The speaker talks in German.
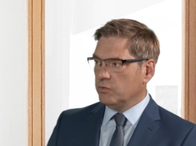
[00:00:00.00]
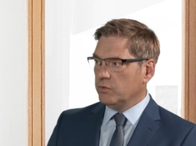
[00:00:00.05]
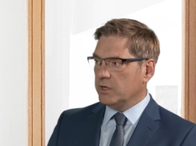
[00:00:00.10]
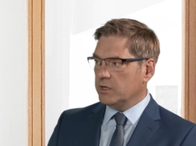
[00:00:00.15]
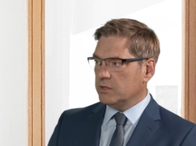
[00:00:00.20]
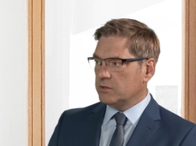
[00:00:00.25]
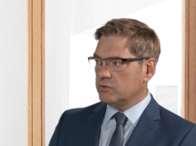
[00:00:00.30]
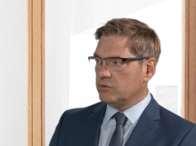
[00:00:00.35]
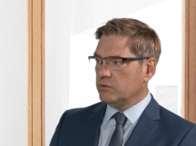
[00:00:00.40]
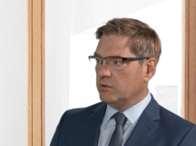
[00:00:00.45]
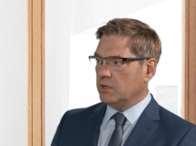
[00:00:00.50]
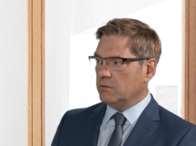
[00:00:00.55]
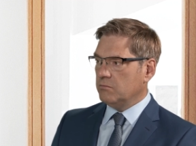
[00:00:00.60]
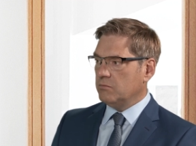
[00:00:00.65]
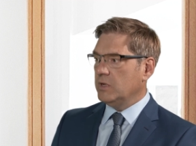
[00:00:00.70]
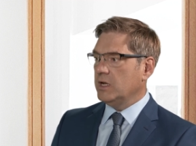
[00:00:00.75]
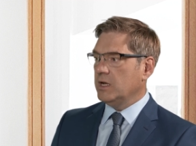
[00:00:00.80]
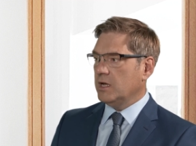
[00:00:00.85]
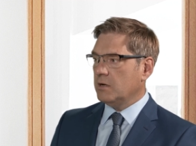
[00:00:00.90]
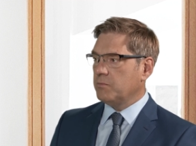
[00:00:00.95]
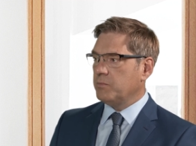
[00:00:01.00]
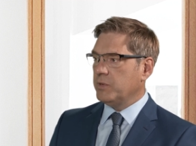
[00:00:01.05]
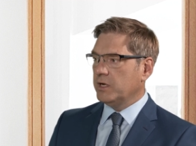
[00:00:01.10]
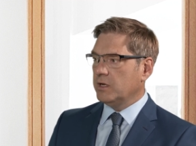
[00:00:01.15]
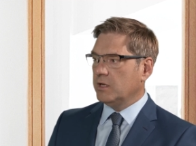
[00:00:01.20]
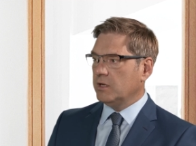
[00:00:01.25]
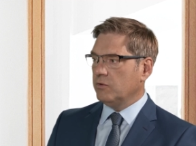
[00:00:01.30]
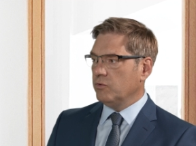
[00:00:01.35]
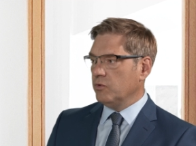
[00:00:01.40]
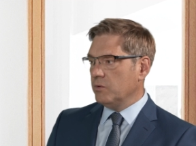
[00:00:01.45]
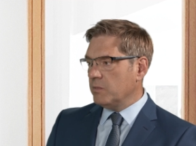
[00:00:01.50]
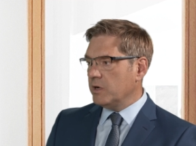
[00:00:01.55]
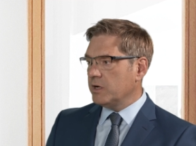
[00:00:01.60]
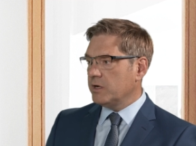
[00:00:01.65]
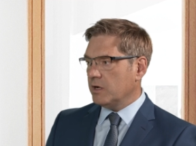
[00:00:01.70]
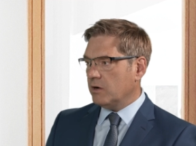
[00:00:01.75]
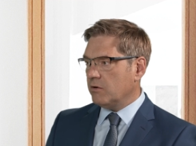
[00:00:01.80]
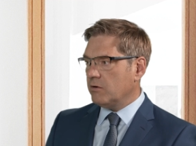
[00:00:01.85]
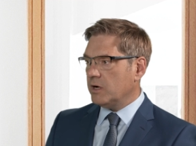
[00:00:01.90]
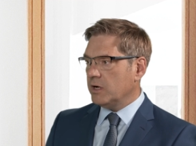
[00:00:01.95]
du gehst zu dem Nachbarn gegenüber,
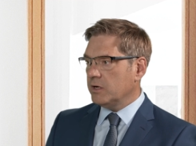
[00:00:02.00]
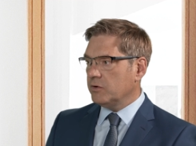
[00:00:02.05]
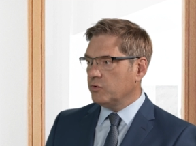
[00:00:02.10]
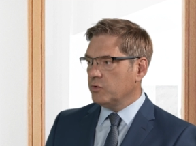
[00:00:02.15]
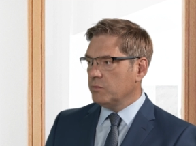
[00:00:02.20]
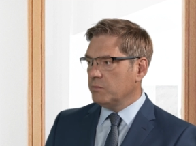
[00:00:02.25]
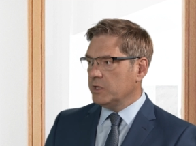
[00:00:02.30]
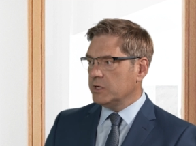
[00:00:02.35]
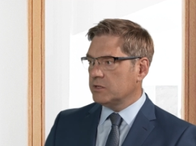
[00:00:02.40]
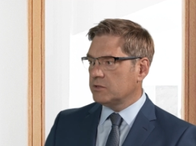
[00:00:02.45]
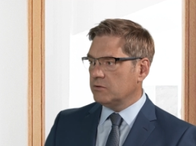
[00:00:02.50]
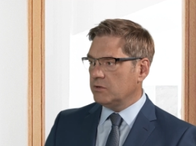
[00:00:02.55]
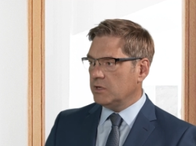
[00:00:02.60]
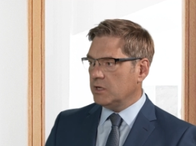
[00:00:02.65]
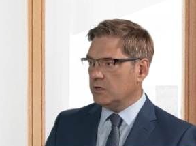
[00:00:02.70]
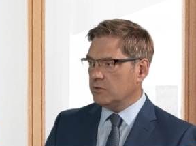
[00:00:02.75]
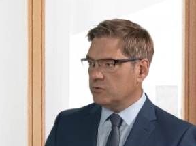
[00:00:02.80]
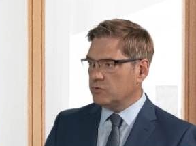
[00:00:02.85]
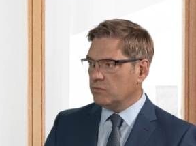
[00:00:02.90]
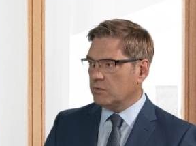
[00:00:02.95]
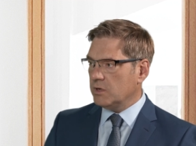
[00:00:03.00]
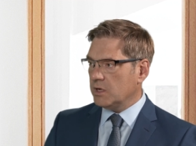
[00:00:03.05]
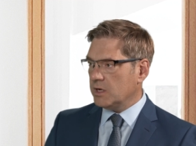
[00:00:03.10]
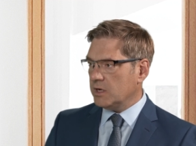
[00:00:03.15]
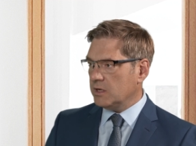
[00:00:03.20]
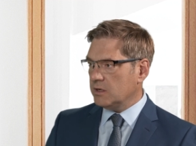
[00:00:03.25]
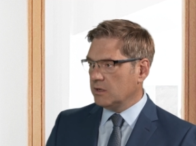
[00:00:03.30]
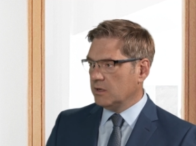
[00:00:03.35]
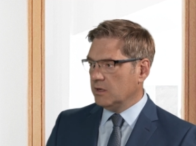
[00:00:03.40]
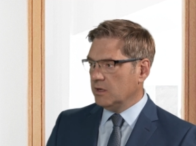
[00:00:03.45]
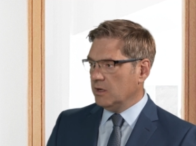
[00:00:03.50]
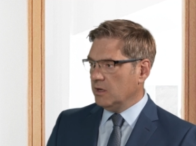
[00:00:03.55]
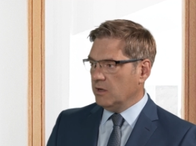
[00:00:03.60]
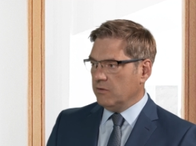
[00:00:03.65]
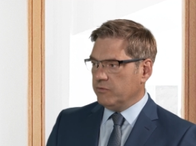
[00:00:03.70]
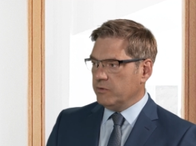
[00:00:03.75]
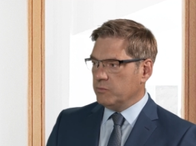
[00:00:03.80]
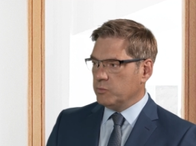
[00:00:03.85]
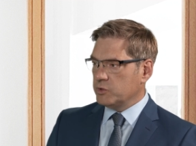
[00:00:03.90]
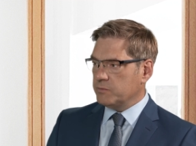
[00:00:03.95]
der auch Eigentümer ist und der den Zugang hat.
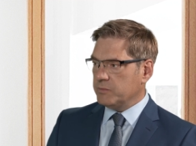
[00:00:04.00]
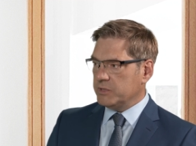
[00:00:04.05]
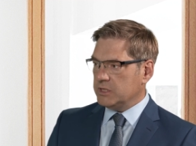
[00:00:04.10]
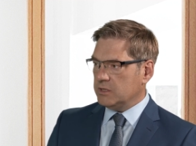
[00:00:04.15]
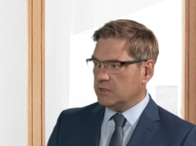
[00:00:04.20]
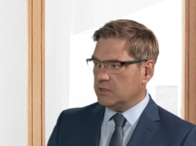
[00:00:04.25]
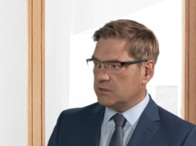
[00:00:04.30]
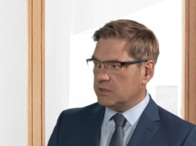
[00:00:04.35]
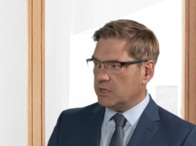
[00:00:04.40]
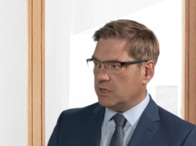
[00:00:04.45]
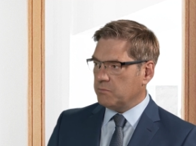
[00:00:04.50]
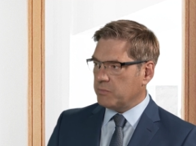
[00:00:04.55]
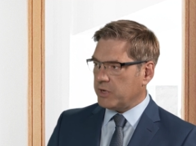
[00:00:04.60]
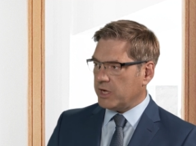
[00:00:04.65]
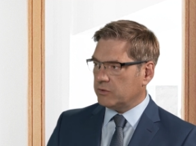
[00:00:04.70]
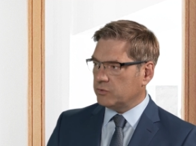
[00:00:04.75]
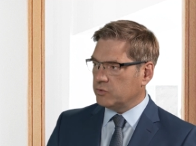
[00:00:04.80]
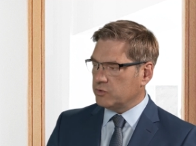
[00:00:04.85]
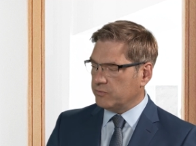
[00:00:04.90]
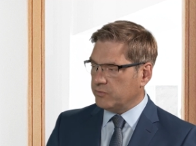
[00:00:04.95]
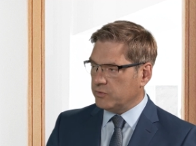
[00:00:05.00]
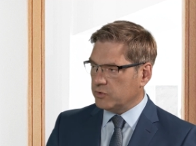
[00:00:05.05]
Wie muss man sich das rein praktisch